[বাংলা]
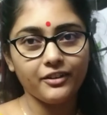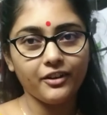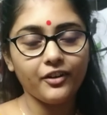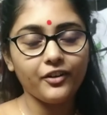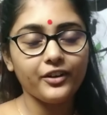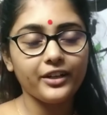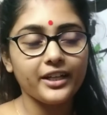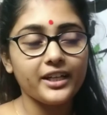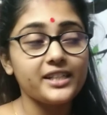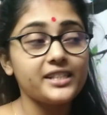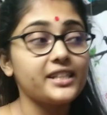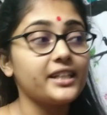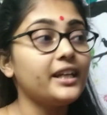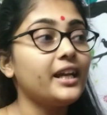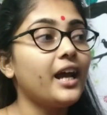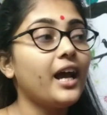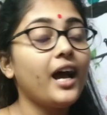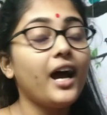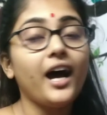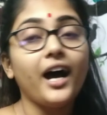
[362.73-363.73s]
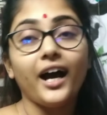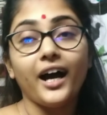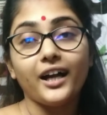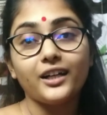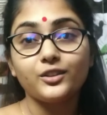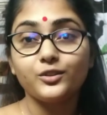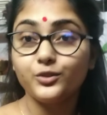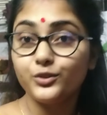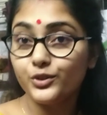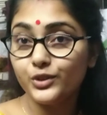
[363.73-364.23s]
দেওয়া হয়ে গেছে
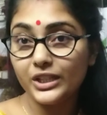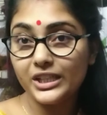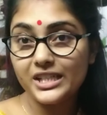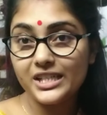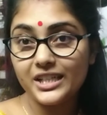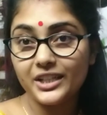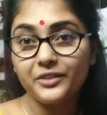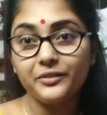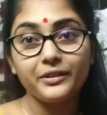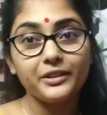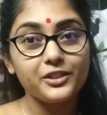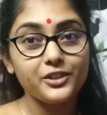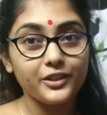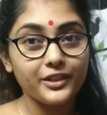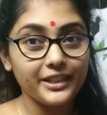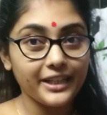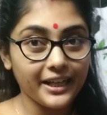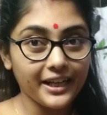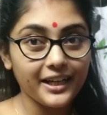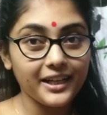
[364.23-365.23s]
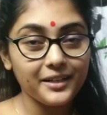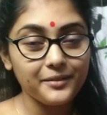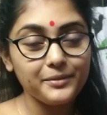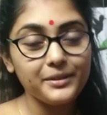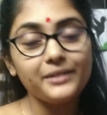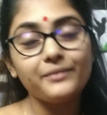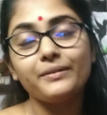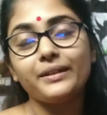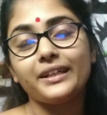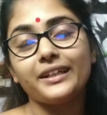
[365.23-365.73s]
আর কুচু এসছে তোমাদের সঙ্গে
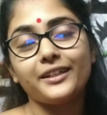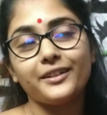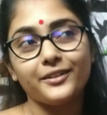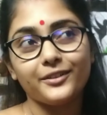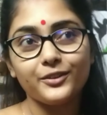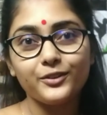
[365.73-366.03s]
দেখালামই মানে